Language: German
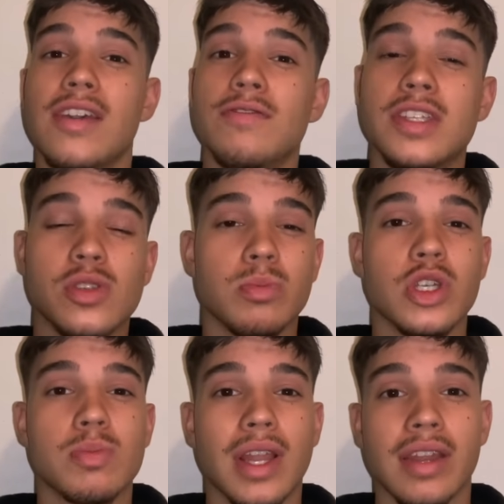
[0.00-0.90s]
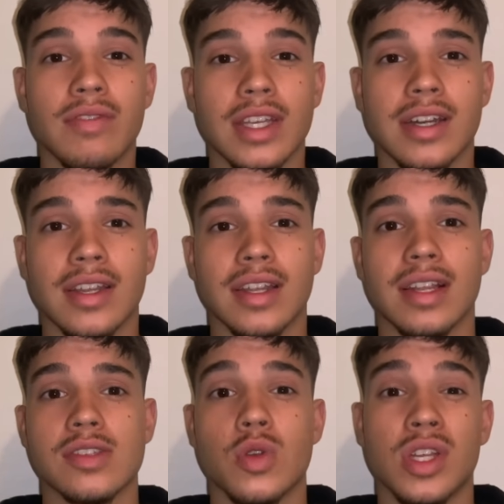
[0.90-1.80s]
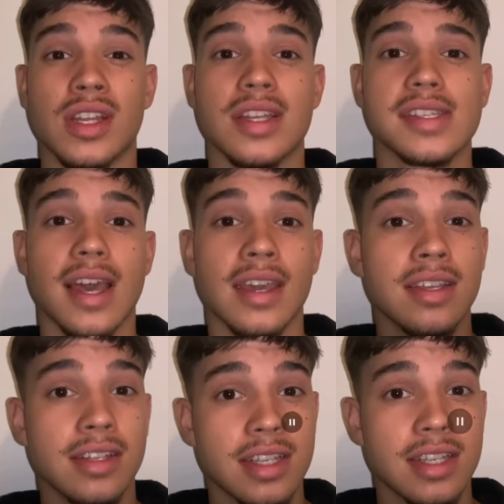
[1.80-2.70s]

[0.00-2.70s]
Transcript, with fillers: wie zum Beispiel ein Veganer, dann sollte das eigentlich.